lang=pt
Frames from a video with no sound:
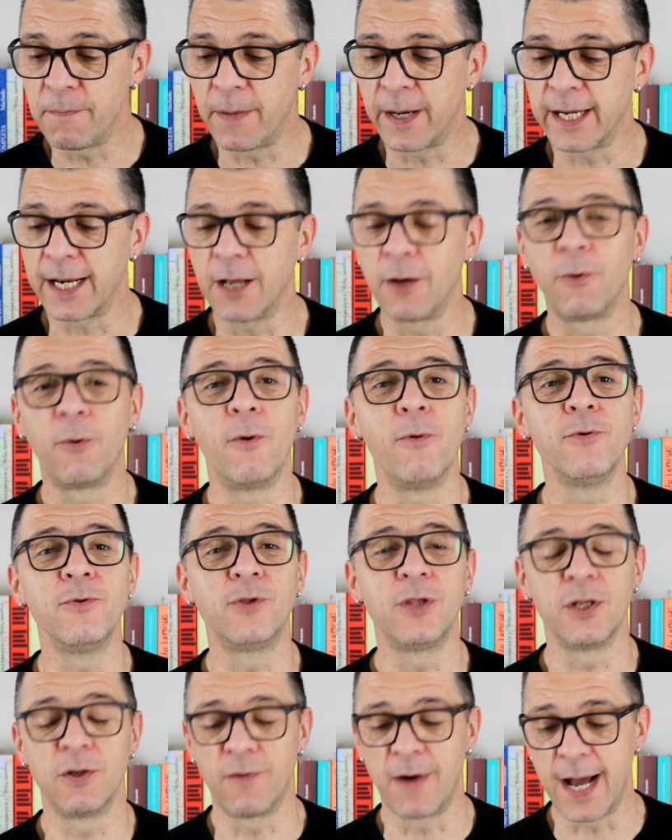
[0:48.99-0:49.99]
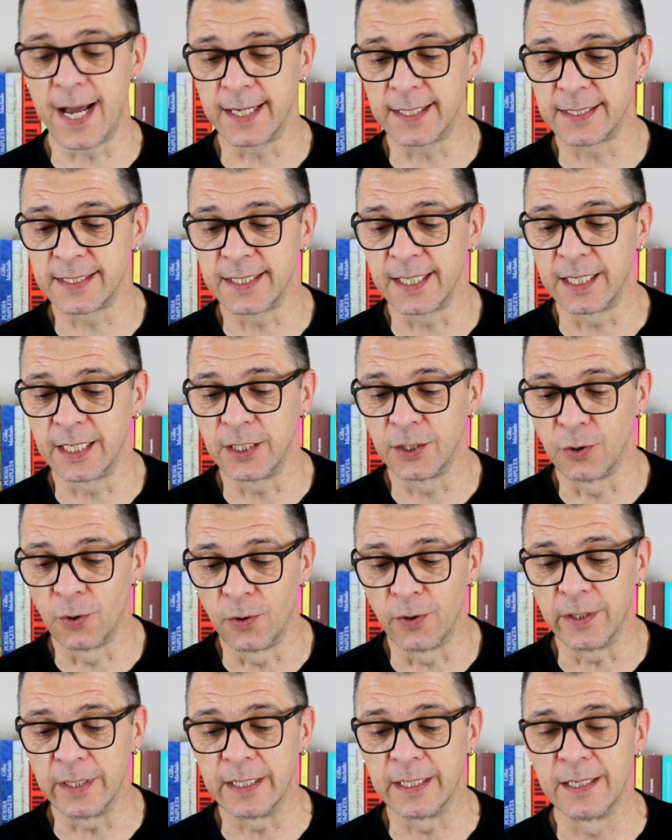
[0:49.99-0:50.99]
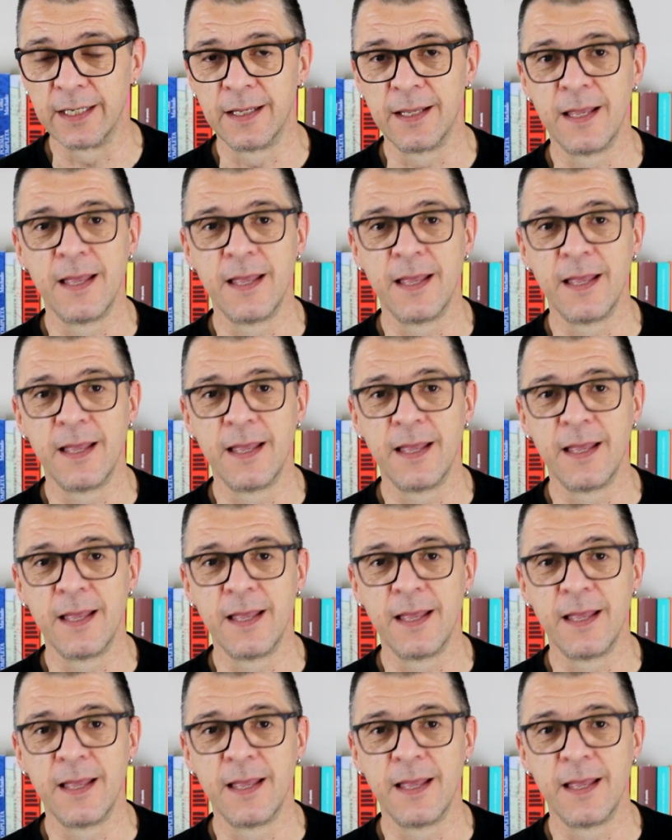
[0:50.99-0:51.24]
para continuar seguidor.